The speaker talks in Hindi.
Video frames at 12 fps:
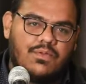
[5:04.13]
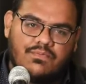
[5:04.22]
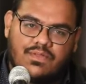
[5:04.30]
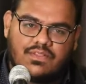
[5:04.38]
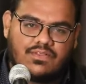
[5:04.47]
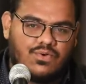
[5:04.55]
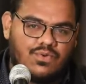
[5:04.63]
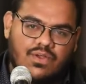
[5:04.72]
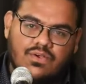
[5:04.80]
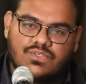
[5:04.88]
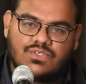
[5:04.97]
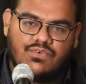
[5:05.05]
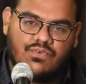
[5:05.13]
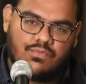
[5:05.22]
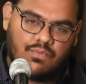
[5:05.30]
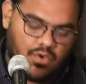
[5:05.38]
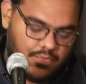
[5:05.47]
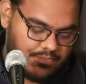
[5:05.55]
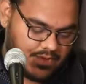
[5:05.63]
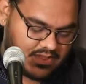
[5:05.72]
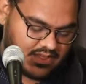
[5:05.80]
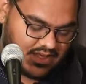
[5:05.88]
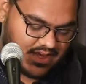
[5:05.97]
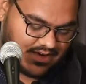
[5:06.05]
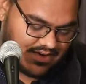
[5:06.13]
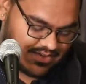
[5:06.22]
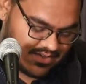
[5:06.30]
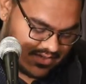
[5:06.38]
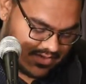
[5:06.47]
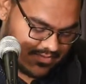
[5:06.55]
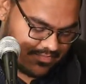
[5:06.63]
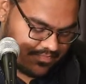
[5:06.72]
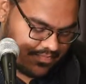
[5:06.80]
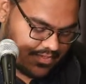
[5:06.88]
भी मत खोना उसको वो मोहब्बत किया करती है